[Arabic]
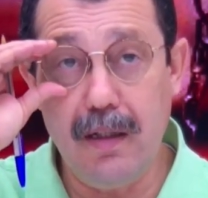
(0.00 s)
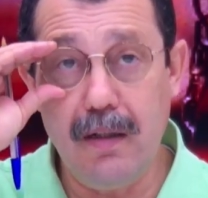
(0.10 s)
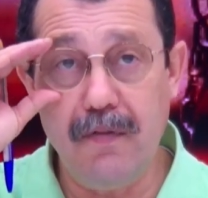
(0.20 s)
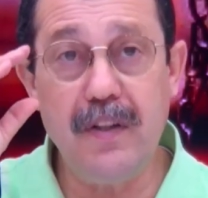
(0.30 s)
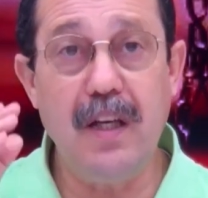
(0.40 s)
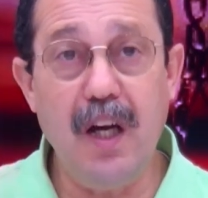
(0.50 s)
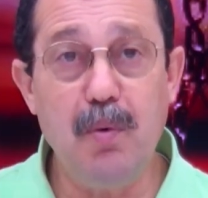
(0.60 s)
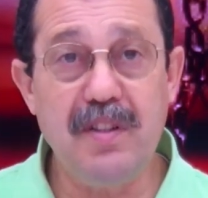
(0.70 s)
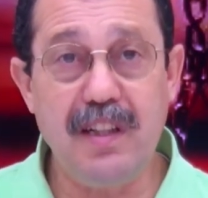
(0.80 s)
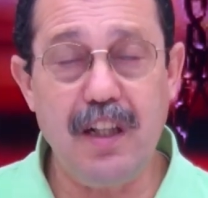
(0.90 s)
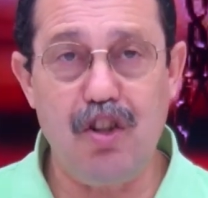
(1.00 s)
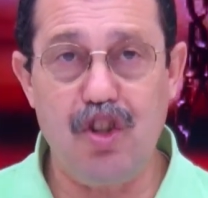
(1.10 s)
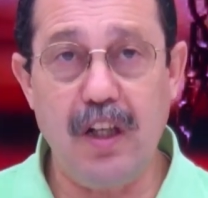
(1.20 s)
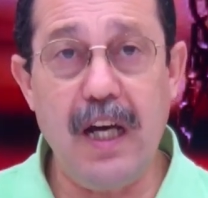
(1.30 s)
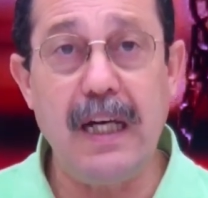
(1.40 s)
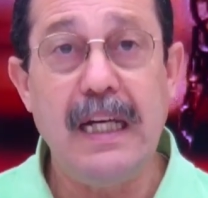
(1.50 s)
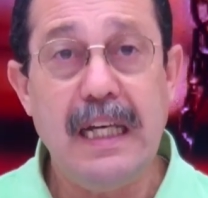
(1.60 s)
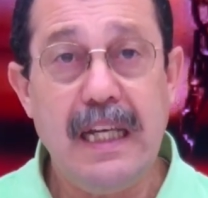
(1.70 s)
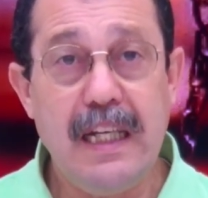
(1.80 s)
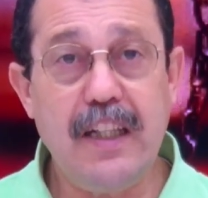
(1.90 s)
في دعاوي تسليق الشقاق
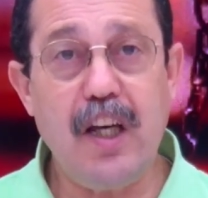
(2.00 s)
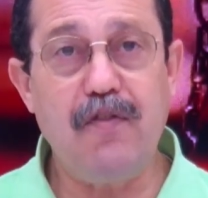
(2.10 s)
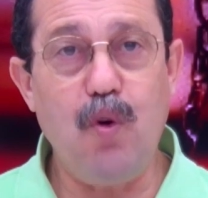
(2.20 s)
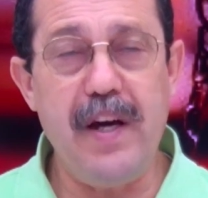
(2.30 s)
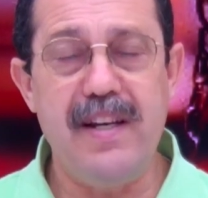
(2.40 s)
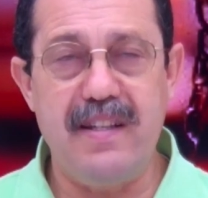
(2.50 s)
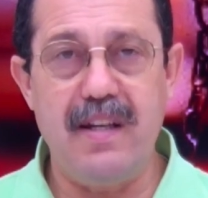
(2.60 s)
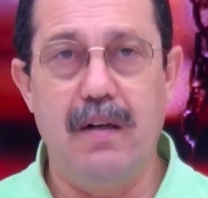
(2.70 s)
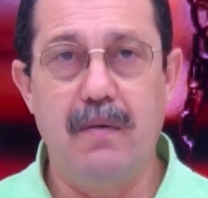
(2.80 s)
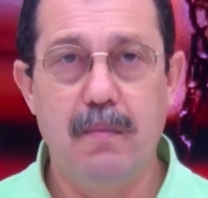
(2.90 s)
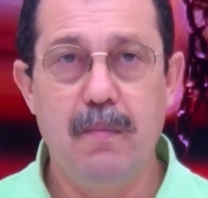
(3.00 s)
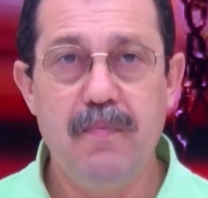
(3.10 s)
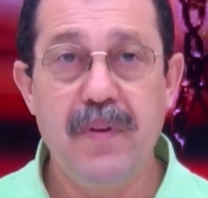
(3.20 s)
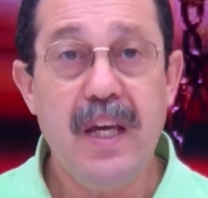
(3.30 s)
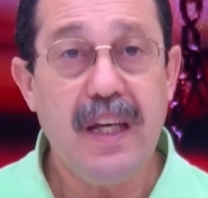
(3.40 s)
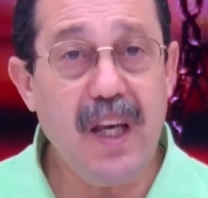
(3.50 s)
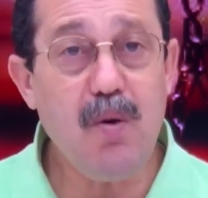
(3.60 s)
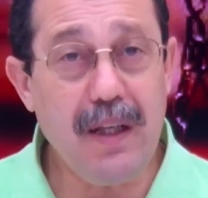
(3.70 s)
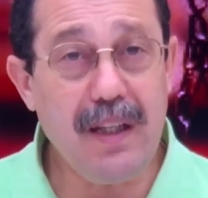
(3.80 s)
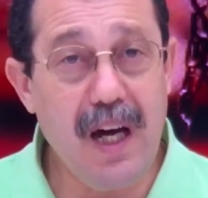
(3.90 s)
اللي كيرفعوها النساء كاين
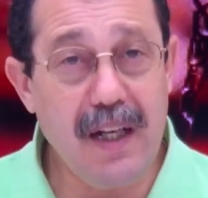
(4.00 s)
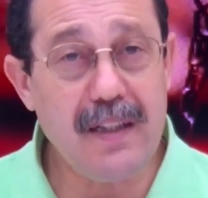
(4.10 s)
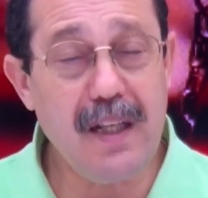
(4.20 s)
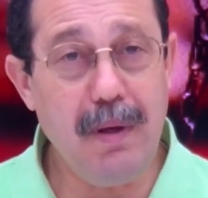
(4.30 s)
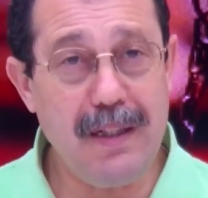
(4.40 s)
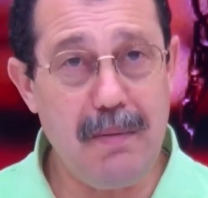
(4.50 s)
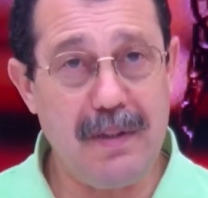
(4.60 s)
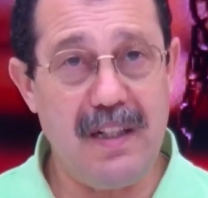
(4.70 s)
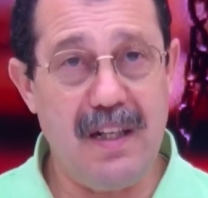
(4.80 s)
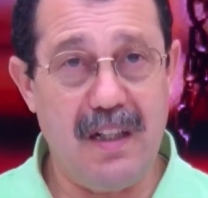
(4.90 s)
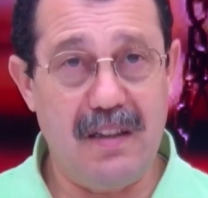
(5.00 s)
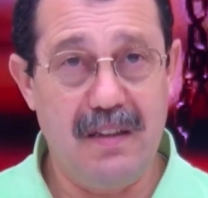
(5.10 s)
واحد القرار ديال محكمه النقد